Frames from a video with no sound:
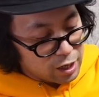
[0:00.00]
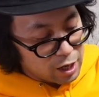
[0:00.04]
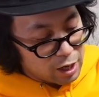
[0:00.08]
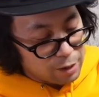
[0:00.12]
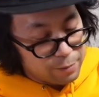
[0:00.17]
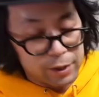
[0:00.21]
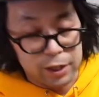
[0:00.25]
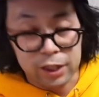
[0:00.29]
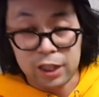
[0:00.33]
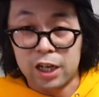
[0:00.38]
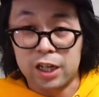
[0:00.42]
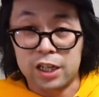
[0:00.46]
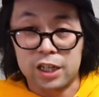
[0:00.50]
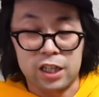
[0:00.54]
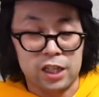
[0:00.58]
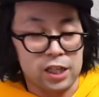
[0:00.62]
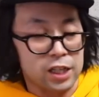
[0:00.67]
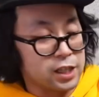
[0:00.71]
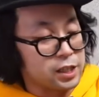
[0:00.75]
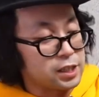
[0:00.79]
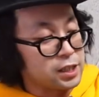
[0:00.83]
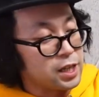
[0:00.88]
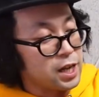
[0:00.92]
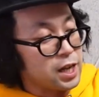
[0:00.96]
えー、まあだいにい
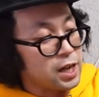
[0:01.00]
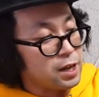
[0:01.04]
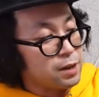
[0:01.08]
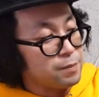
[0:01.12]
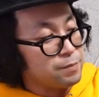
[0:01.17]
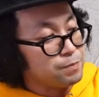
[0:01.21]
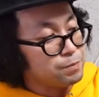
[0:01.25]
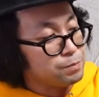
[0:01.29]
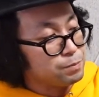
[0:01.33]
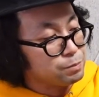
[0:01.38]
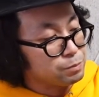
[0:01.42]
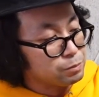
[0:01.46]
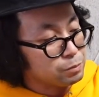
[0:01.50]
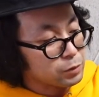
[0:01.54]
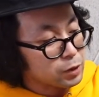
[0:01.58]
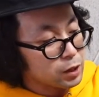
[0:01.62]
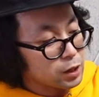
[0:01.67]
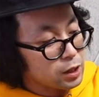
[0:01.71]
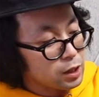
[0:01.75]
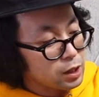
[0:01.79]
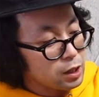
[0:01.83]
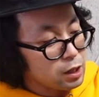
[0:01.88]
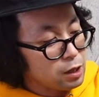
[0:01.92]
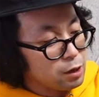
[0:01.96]
ですね。
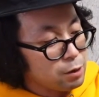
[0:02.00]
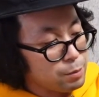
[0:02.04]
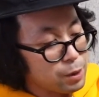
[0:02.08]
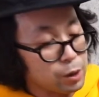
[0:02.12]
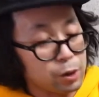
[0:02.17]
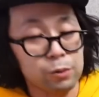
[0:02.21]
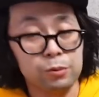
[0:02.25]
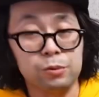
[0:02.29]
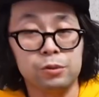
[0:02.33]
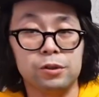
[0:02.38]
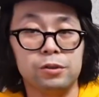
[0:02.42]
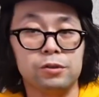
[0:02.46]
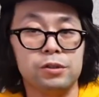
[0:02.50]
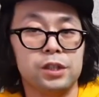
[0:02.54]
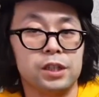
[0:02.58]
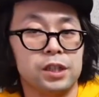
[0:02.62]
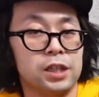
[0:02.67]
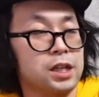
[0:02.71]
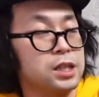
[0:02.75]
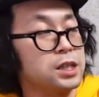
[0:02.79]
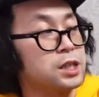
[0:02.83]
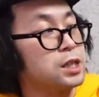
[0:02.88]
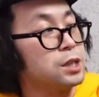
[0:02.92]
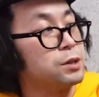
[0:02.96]
まあ、この色に
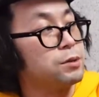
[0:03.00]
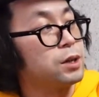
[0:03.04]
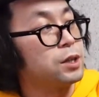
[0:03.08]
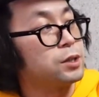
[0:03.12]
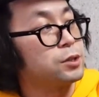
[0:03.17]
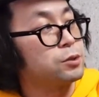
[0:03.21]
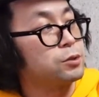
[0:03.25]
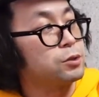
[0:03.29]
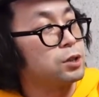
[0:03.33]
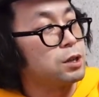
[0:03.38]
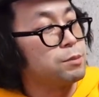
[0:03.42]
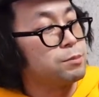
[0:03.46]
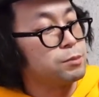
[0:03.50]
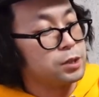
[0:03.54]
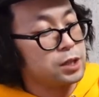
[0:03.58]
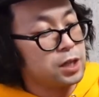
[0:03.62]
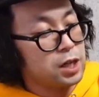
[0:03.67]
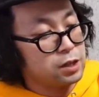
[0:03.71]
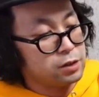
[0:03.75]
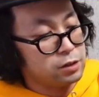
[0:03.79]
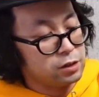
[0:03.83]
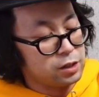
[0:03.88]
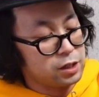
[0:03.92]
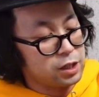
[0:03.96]
関してはちょっと M
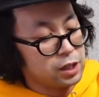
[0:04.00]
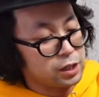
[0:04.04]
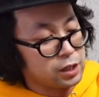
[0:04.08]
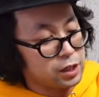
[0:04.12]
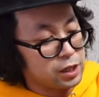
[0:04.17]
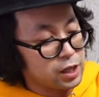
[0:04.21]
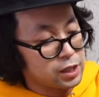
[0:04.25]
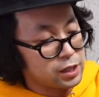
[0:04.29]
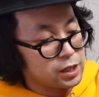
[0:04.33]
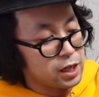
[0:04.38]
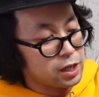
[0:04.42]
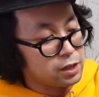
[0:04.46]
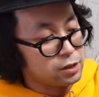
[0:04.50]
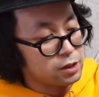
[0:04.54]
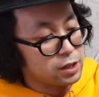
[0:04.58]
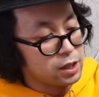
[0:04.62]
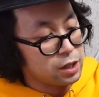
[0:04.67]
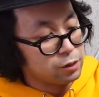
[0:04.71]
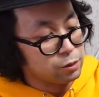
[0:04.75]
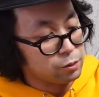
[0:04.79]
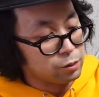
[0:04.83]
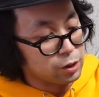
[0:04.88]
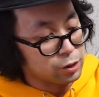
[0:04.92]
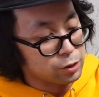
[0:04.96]
サイズになってねサイズ
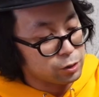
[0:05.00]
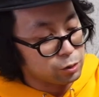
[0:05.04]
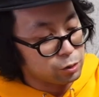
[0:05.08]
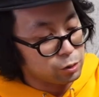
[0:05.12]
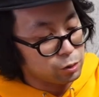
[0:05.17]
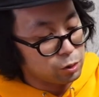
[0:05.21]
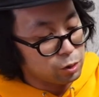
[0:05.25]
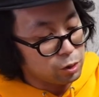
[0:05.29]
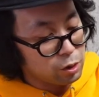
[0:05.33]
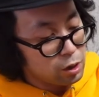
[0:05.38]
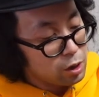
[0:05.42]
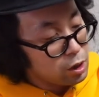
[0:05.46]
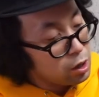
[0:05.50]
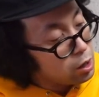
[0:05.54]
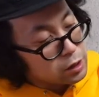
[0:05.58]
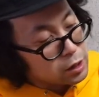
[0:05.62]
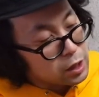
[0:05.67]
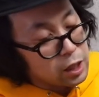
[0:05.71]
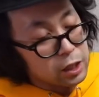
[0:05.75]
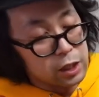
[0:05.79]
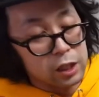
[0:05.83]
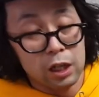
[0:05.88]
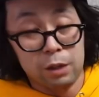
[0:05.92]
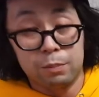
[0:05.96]
感とかちょっとつ
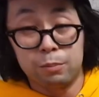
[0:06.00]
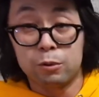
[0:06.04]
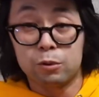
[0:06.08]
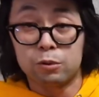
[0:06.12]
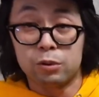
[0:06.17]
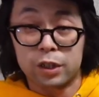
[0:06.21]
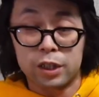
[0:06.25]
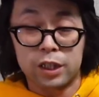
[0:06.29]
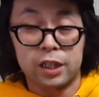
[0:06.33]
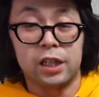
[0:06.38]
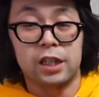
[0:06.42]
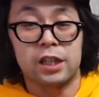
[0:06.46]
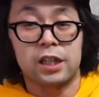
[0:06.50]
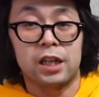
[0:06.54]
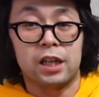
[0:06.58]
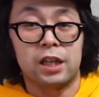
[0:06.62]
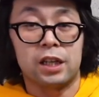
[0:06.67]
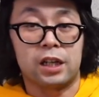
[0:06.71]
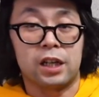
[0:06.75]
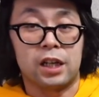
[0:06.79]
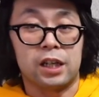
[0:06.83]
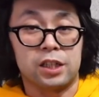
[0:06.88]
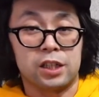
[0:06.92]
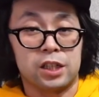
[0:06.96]
けたっぽくは切れな
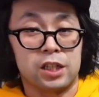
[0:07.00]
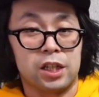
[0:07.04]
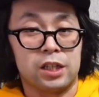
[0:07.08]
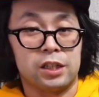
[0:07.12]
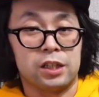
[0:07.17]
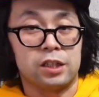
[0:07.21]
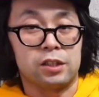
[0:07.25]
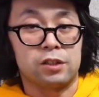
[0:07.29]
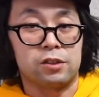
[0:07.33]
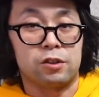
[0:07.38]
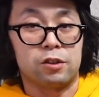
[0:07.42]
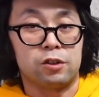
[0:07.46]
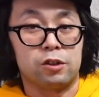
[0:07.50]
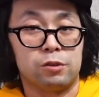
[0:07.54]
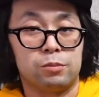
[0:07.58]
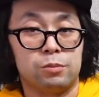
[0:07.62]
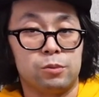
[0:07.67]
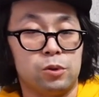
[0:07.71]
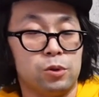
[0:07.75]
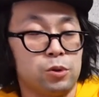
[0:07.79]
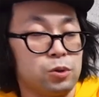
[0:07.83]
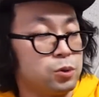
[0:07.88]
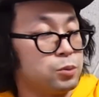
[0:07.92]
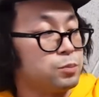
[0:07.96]
い感じなんですけれど
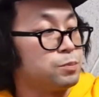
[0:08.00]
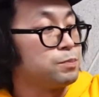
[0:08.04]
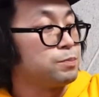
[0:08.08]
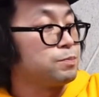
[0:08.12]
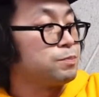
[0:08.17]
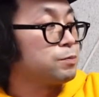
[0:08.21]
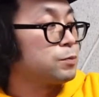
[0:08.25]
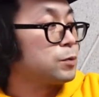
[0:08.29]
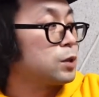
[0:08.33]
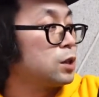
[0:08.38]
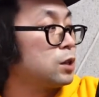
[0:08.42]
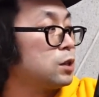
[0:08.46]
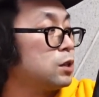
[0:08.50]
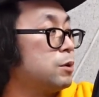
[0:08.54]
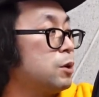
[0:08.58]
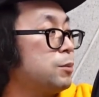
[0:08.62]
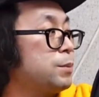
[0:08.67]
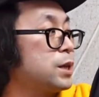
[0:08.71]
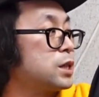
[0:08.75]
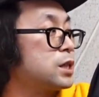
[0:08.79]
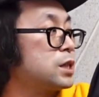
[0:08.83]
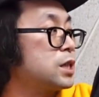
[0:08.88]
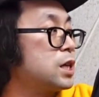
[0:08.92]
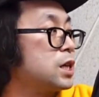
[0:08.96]
も、まあ、
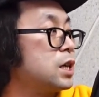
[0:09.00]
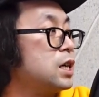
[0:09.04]
別な